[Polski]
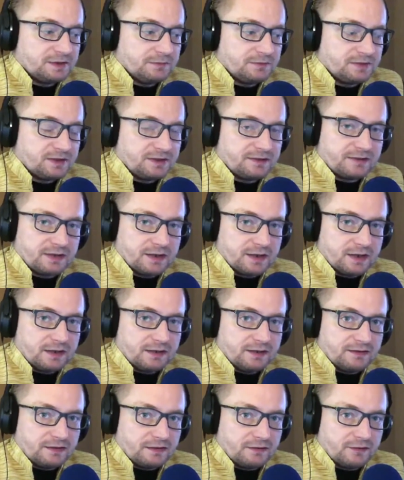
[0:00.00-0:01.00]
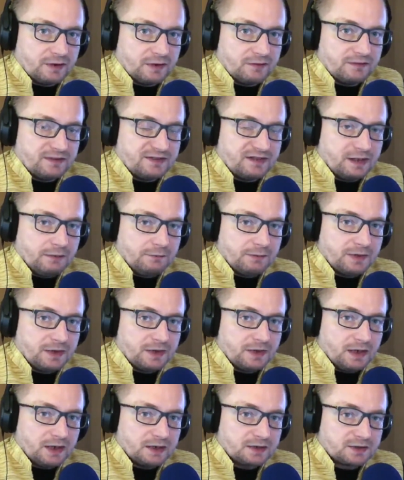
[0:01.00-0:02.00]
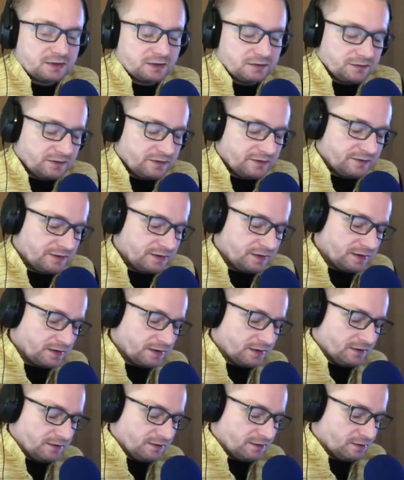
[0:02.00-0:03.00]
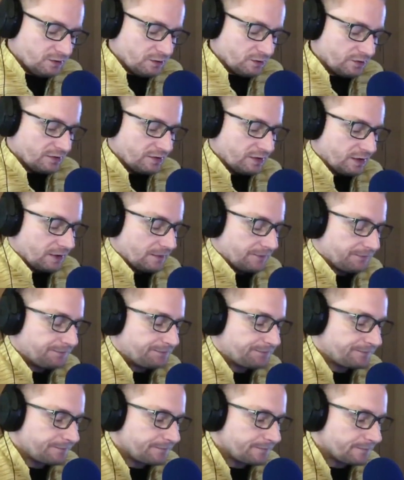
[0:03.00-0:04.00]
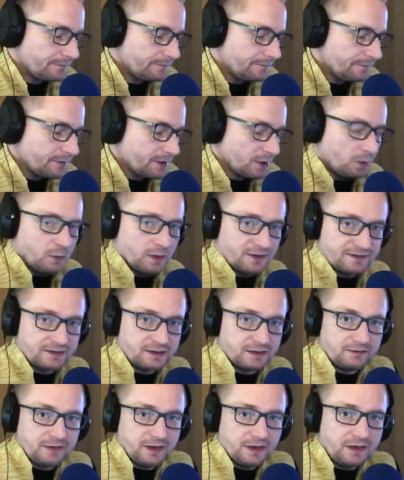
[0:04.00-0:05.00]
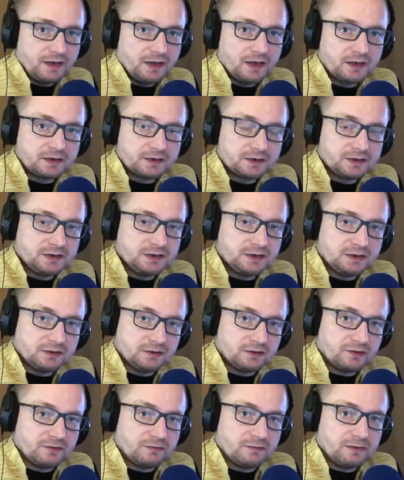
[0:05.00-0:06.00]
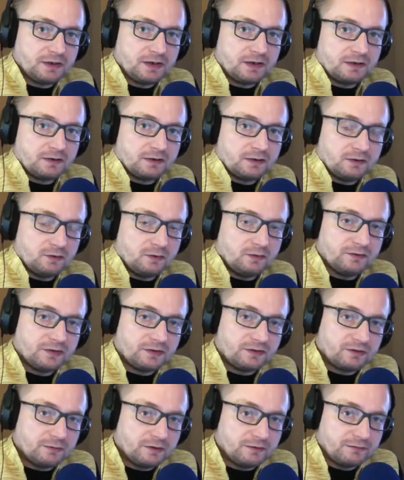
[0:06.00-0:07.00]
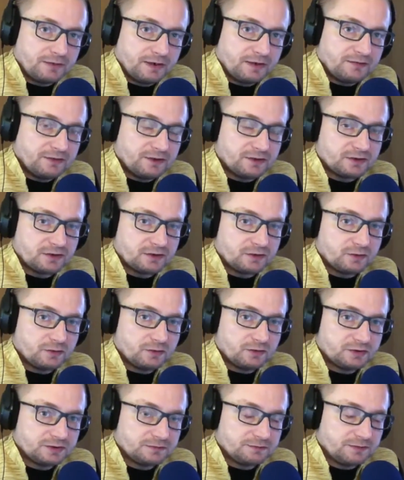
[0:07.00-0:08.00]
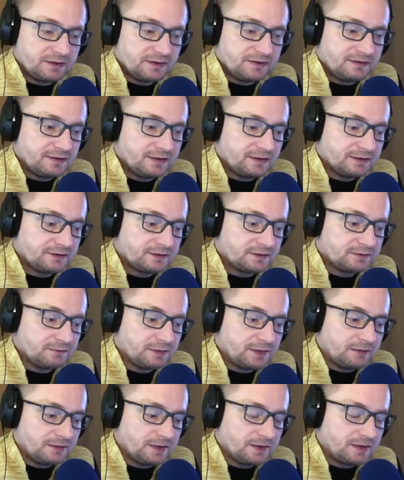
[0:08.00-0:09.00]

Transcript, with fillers: jest karany za swoje występki, aczkolwiek istnieje instytucja ułaskawienia i osoba, główna osoba w państwie, czy król, czy prezydent, czy premier